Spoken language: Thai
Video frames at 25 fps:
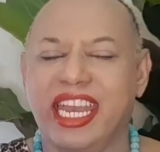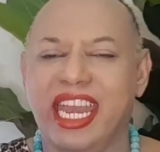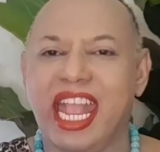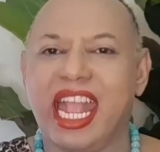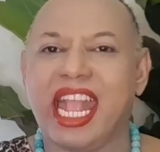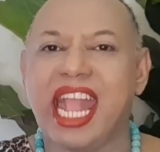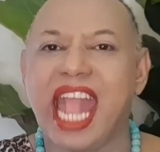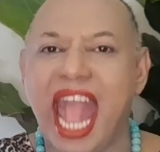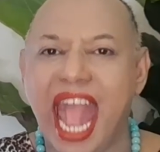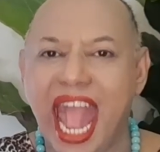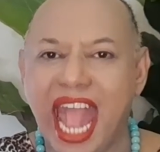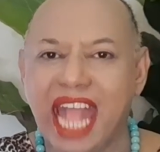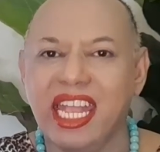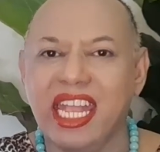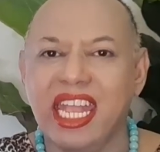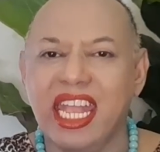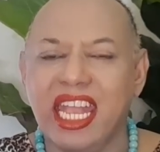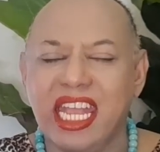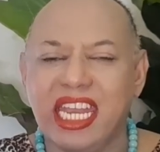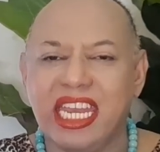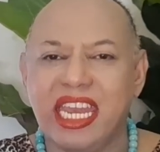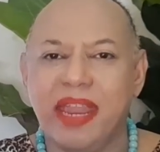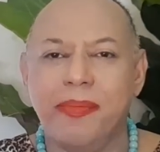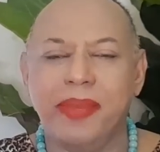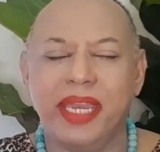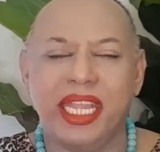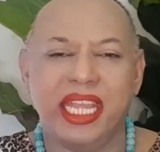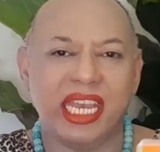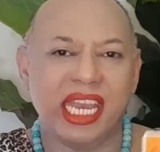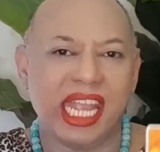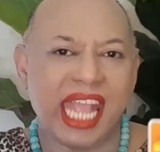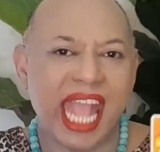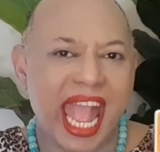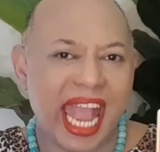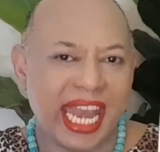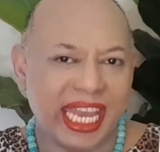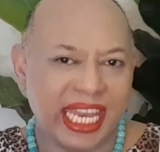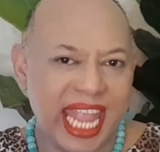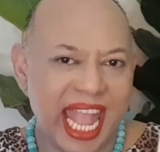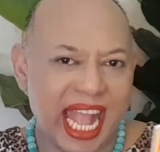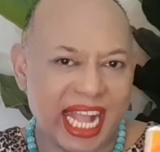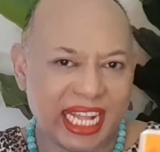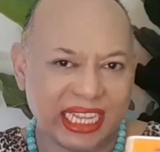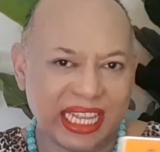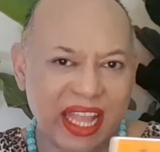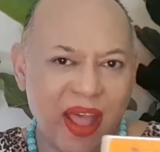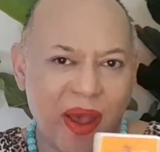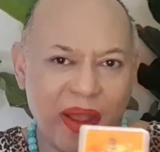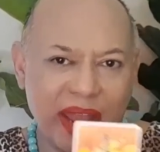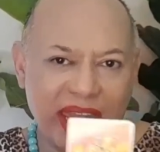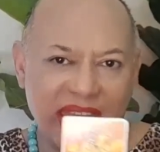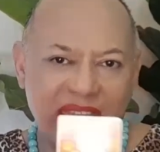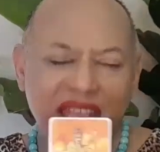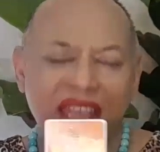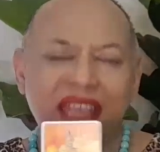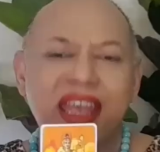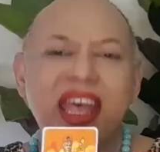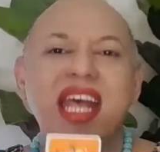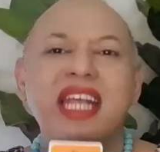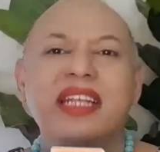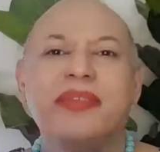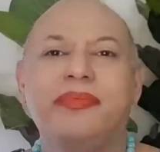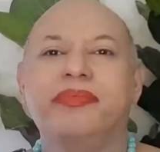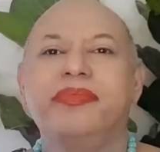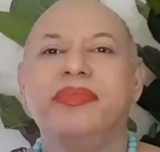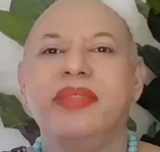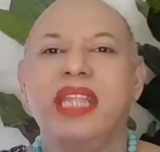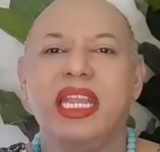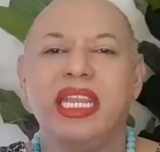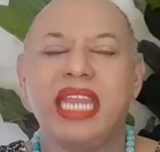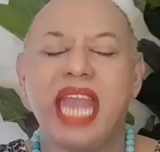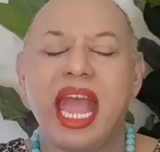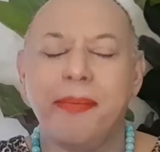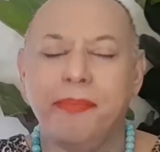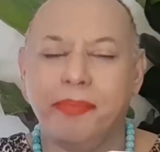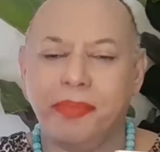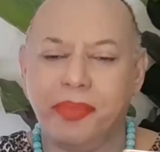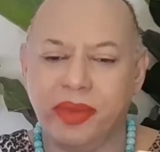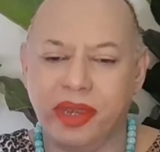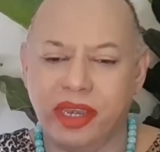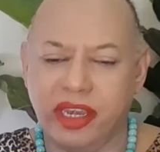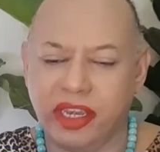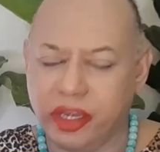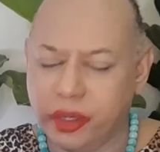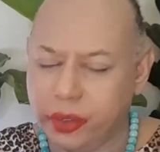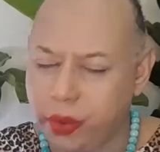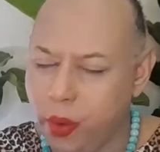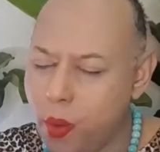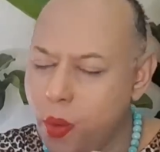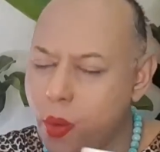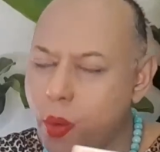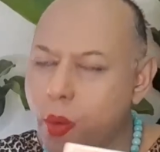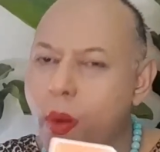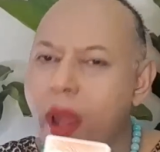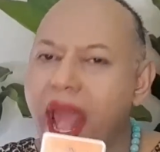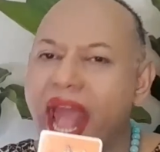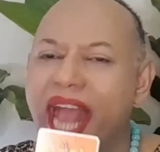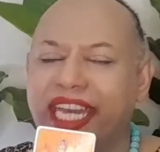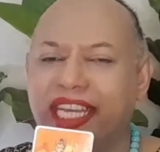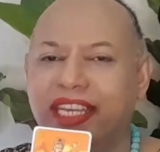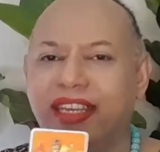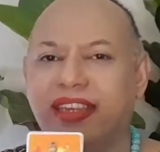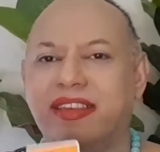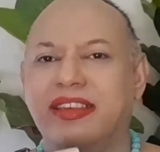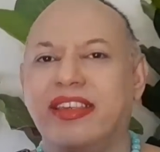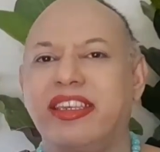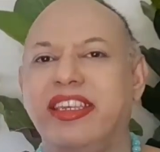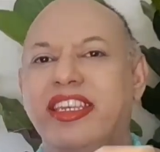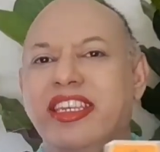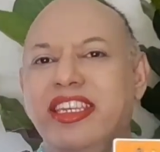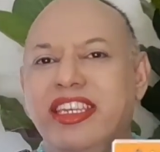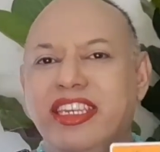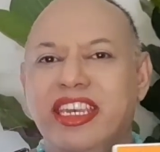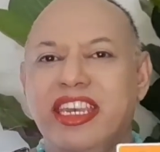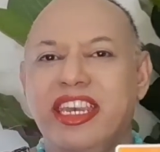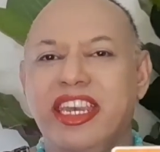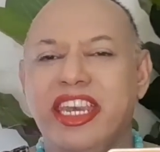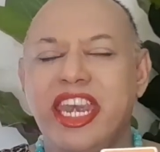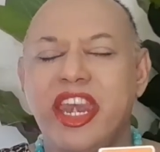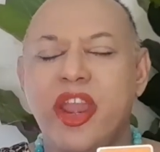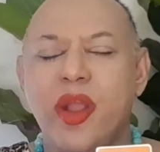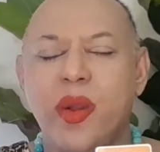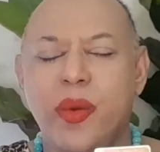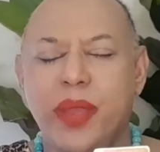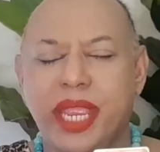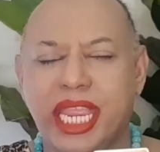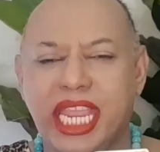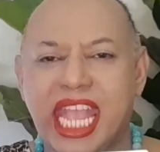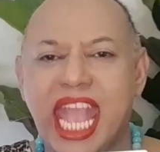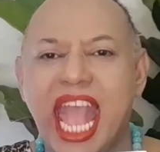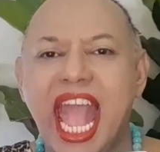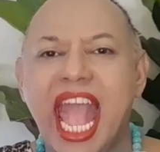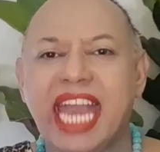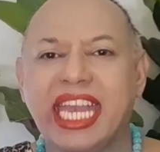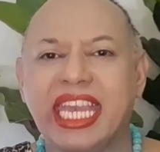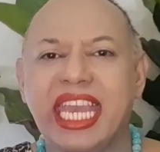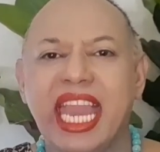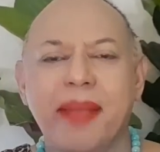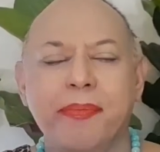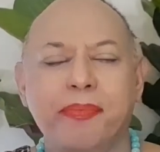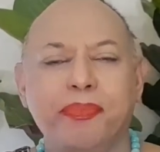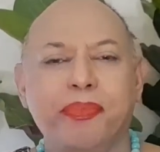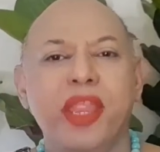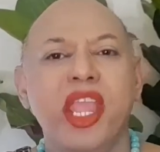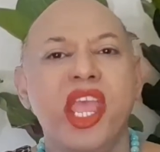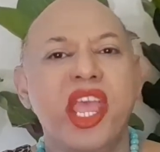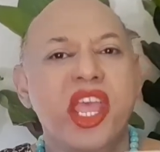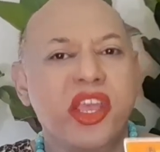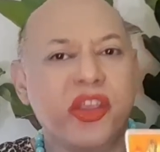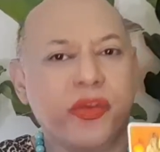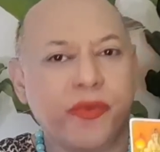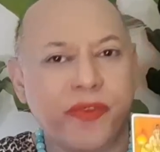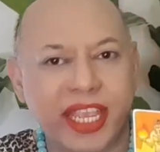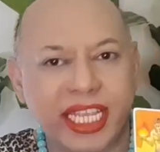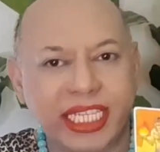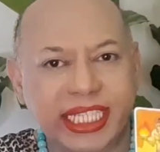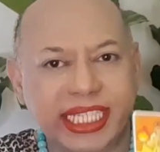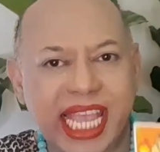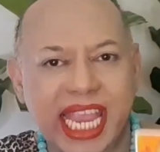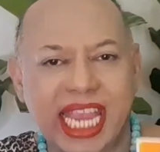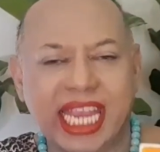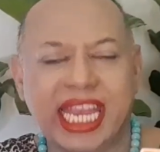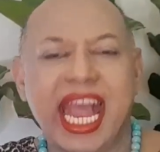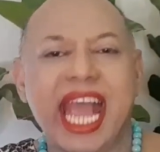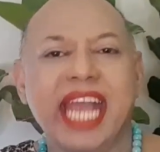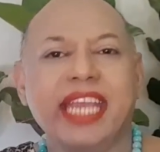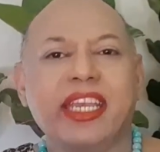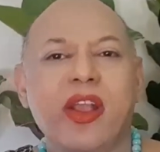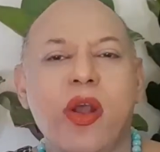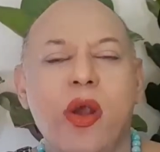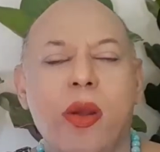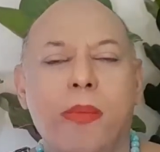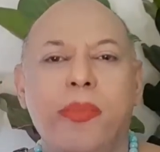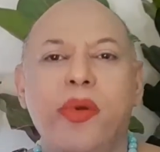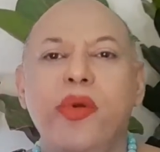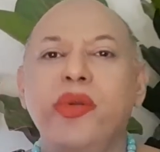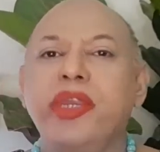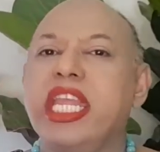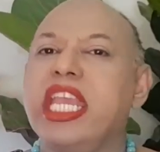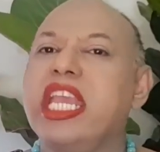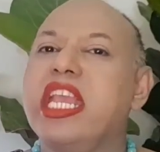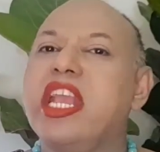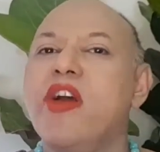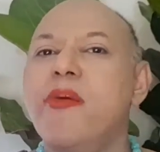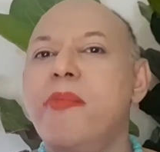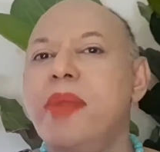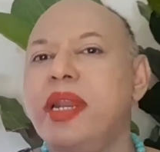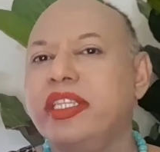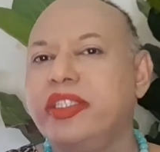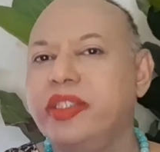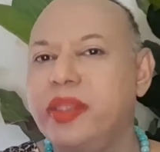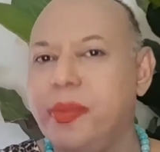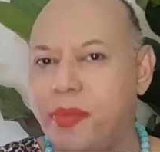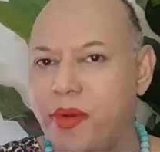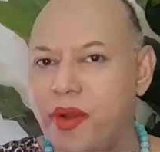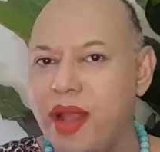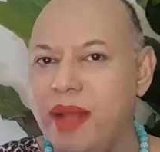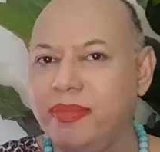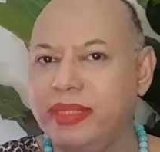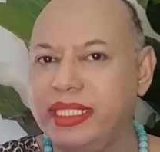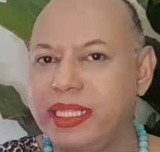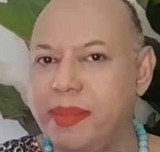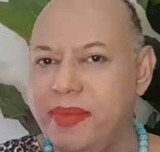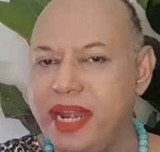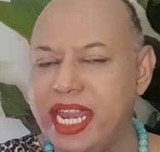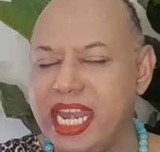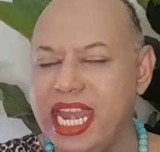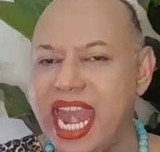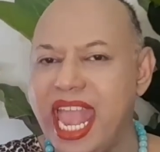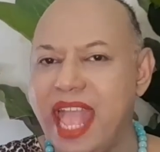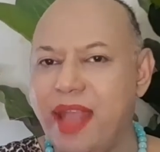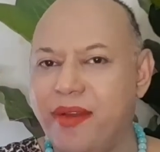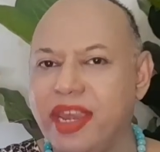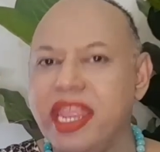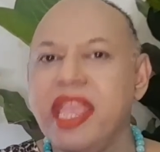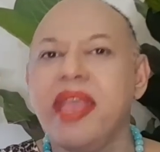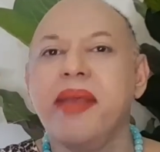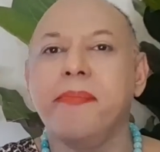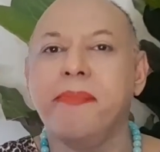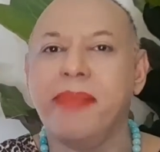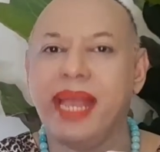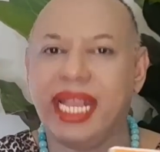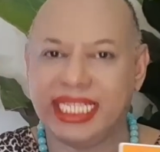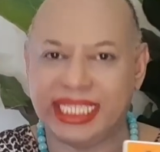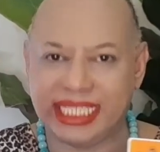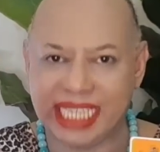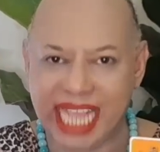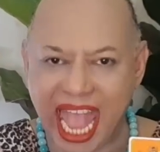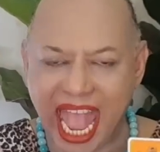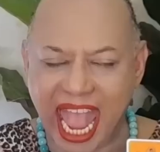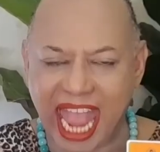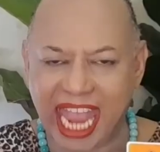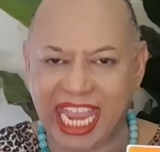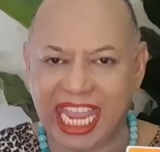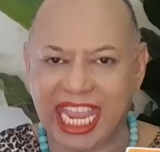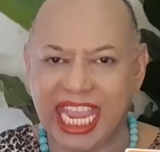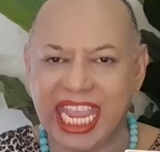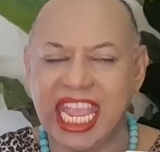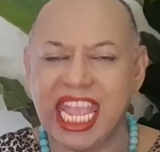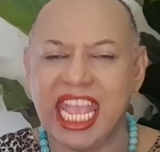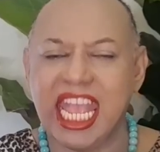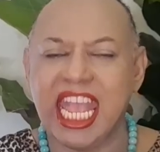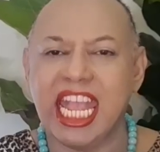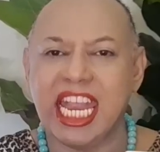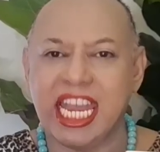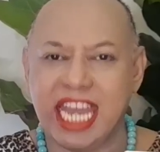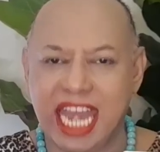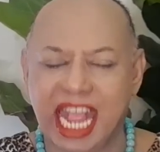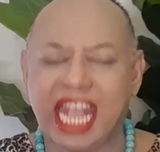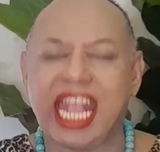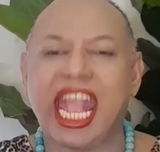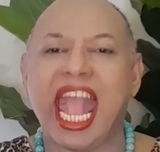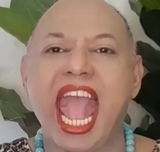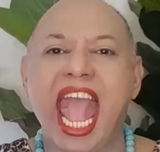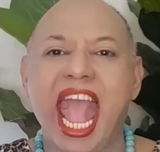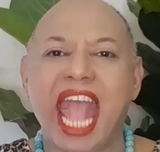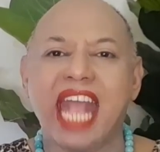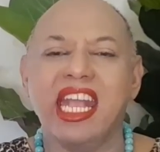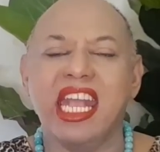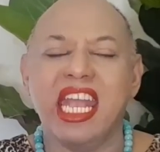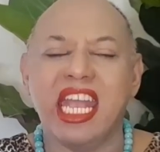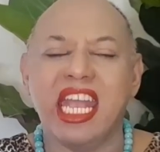นะคะดำเนินการอย่างต่อเนื่องทำทุกวันโดยการนำวิสัยทัศน์ของผู้ที่เขาประสบความสำเร็จแล้วเนี่ยมาใช้นะคะ